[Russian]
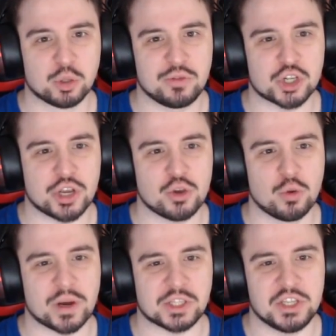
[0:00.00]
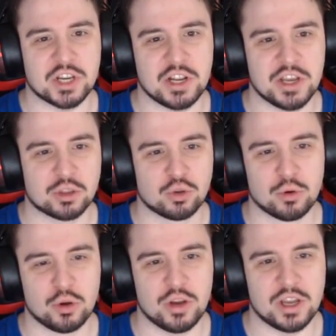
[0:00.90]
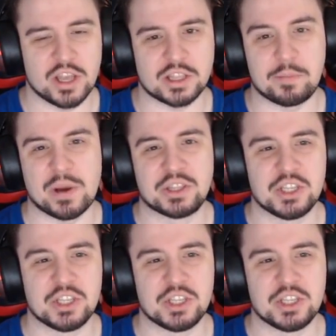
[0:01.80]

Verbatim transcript: движению партикли, я думаю, э это понты,